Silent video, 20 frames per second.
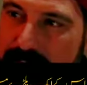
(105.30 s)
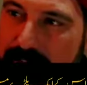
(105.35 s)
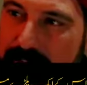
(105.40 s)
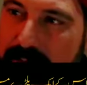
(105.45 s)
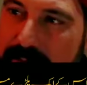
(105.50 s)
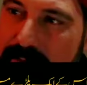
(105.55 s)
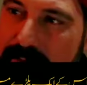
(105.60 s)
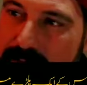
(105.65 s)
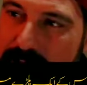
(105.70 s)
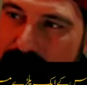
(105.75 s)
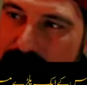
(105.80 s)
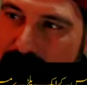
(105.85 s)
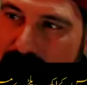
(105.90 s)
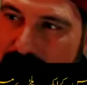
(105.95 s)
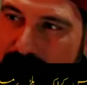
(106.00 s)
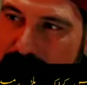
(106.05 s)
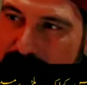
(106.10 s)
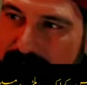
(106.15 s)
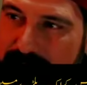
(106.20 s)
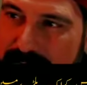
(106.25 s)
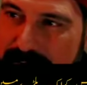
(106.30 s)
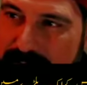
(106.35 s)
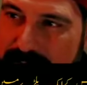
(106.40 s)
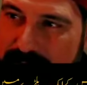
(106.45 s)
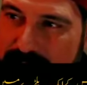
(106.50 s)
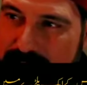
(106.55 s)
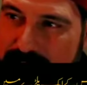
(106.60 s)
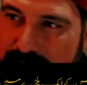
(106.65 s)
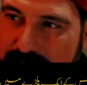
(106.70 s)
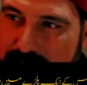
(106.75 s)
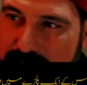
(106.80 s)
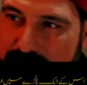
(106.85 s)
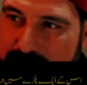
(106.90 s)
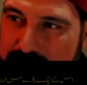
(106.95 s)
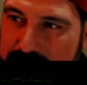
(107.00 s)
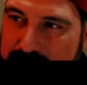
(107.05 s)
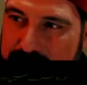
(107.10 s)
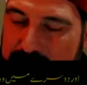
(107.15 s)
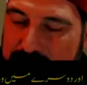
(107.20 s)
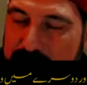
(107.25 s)
फाते मस्जिद रखी थी
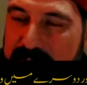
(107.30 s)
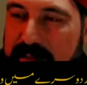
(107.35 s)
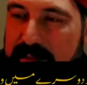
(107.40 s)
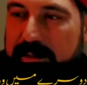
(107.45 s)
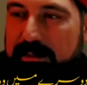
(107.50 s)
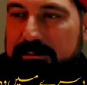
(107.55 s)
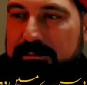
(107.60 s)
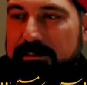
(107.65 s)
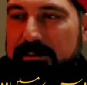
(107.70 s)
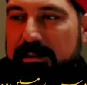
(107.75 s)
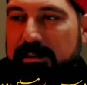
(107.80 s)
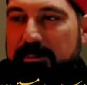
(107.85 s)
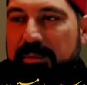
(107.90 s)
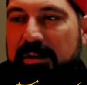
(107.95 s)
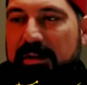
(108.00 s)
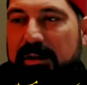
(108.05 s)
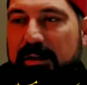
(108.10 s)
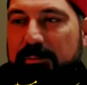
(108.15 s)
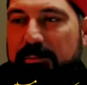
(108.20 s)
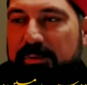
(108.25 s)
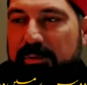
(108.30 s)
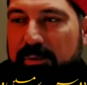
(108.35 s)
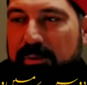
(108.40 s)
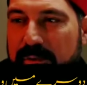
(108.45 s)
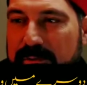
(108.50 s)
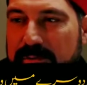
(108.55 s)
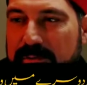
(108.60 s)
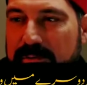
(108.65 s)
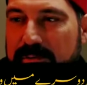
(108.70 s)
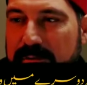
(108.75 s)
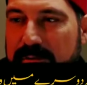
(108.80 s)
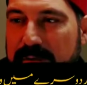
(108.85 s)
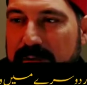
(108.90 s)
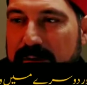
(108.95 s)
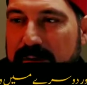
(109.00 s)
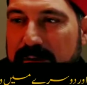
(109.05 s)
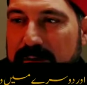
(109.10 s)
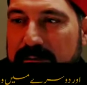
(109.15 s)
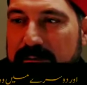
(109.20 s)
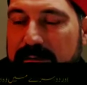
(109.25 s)
और दूसरे में वो दही का बर्तन
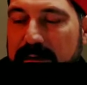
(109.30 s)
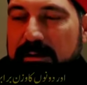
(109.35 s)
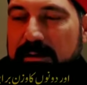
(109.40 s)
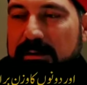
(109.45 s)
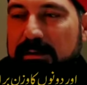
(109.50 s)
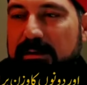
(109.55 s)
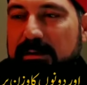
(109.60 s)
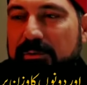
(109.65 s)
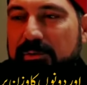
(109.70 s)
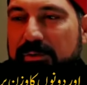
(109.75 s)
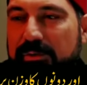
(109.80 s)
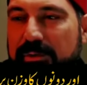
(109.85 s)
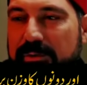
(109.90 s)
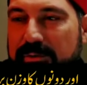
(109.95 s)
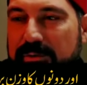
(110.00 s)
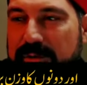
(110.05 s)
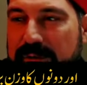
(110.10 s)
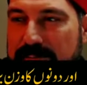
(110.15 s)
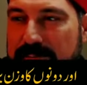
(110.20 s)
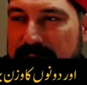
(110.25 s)
और दोनों का वजन